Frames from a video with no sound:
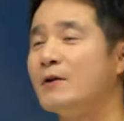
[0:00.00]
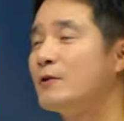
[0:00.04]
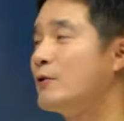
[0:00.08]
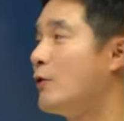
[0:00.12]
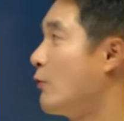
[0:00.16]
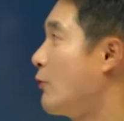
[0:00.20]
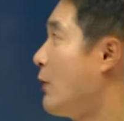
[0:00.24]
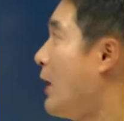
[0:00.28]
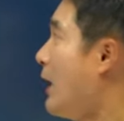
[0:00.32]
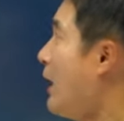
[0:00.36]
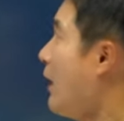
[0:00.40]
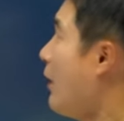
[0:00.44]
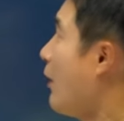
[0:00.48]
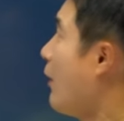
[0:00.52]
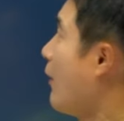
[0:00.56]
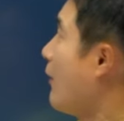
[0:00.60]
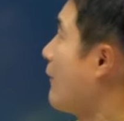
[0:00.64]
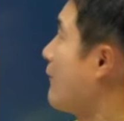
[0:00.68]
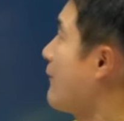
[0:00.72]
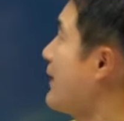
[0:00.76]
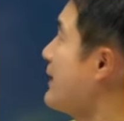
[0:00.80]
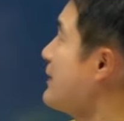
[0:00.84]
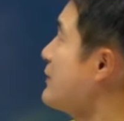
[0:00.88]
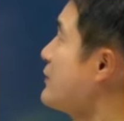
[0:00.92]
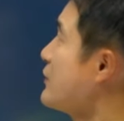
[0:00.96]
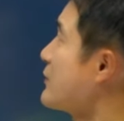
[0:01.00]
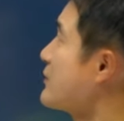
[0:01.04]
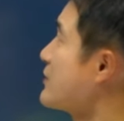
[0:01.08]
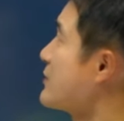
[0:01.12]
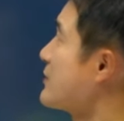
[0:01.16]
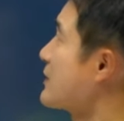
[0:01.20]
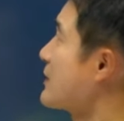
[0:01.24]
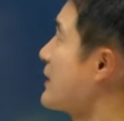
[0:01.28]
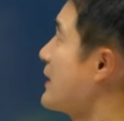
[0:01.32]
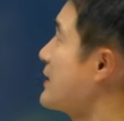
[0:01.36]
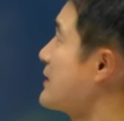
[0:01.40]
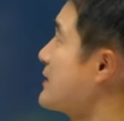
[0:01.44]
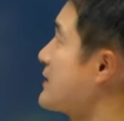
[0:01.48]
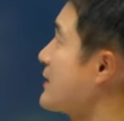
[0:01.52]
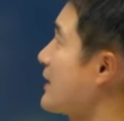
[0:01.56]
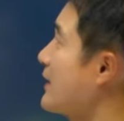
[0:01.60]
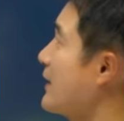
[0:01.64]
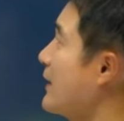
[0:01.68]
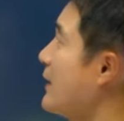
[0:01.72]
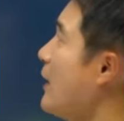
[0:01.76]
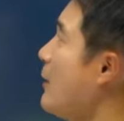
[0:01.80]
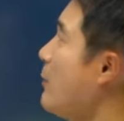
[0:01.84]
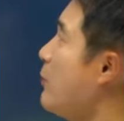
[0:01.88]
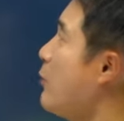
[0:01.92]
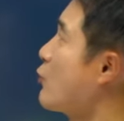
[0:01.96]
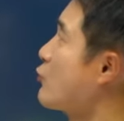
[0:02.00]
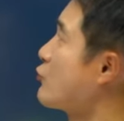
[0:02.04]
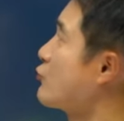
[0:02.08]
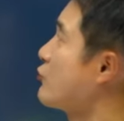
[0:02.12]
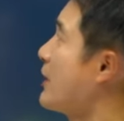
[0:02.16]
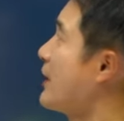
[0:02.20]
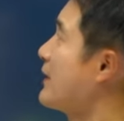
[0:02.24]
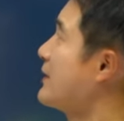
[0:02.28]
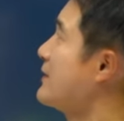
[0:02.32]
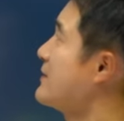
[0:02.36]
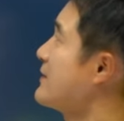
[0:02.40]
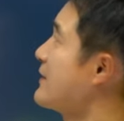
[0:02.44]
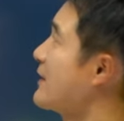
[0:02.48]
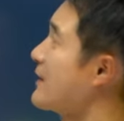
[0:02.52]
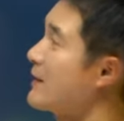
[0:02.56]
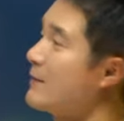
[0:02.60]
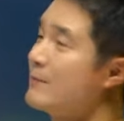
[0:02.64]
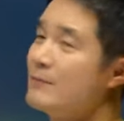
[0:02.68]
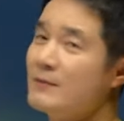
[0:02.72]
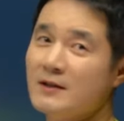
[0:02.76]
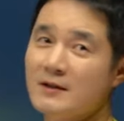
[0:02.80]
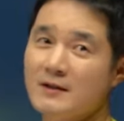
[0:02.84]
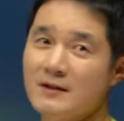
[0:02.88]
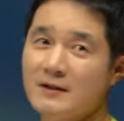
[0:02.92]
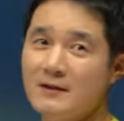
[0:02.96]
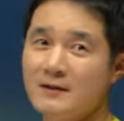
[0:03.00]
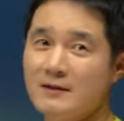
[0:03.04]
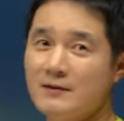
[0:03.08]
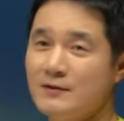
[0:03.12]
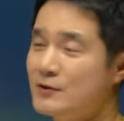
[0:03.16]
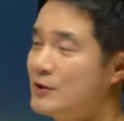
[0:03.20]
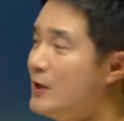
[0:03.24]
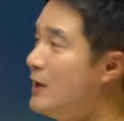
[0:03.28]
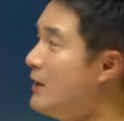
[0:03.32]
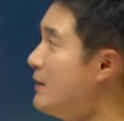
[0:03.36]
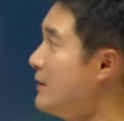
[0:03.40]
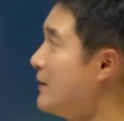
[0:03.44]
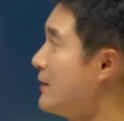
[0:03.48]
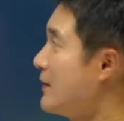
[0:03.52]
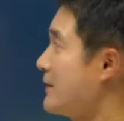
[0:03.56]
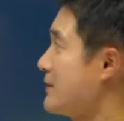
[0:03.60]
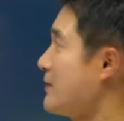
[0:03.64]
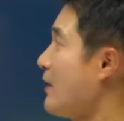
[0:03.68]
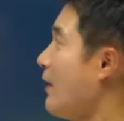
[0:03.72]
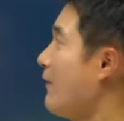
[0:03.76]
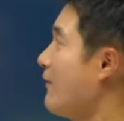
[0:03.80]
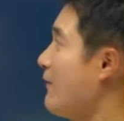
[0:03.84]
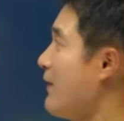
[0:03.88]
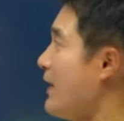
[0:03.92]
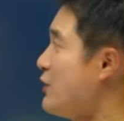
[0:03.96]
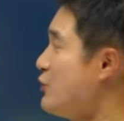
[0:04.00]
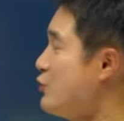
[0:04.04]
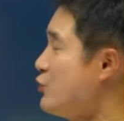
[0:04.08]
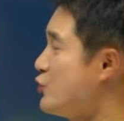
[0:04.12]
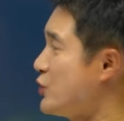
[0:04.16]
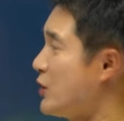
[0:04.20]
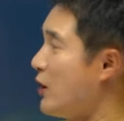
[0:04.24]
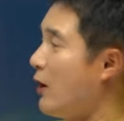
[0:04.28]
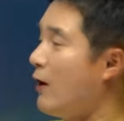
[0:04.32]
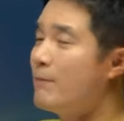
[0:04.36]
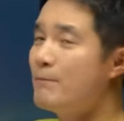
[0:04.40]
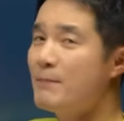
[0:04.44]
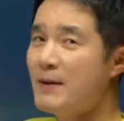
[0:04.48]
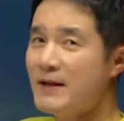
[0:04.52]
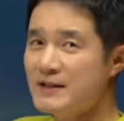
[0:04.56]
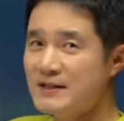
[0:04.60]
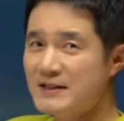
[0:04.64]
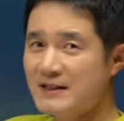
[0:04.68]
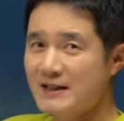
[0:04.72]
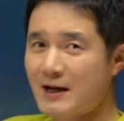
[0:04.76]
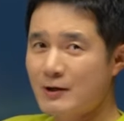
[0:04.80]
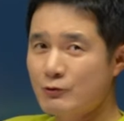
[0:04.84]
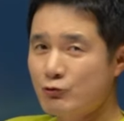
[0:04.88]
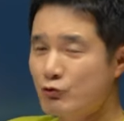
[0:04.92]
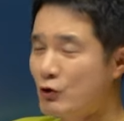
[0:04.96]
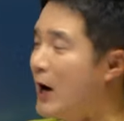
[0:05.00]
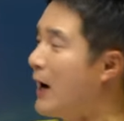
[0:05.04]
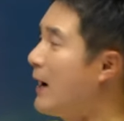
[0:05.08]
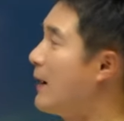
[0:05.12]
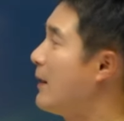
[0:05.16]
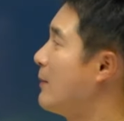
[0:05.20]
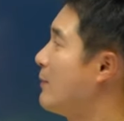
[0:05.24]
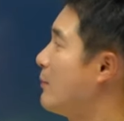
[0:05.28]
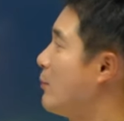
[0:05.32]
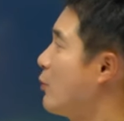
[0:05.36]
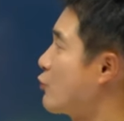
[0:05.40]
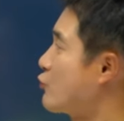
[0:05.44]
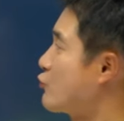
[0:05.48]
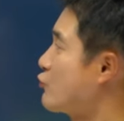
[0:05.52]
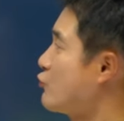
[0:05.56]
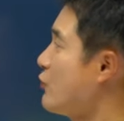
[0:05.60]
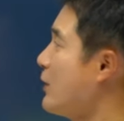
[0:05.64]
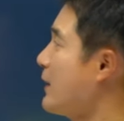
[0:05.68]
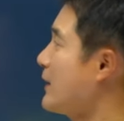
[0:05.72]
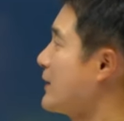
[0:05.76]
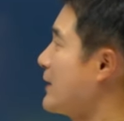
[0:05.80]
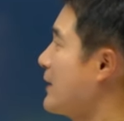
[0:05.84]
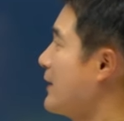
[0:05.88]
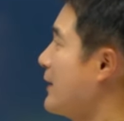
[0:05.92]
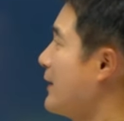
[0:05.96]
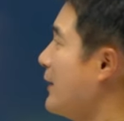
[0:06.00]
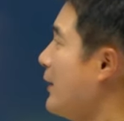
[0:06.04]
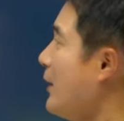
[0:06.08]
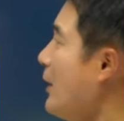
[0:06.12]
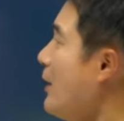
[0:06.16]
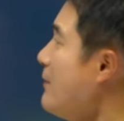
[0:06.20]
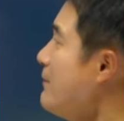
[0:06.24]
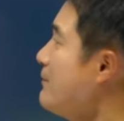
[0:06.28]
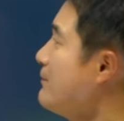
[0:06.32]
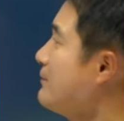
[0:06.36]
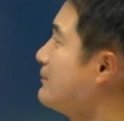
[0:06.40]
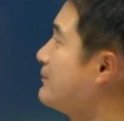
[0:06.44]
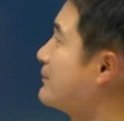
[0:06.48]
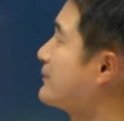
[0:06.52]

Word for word: 영화 어벤져스가 있잖아요. 복수하는 사람들, 그죠? 그래서 avenge, 어, 벤치 가져와. 복수하다예요.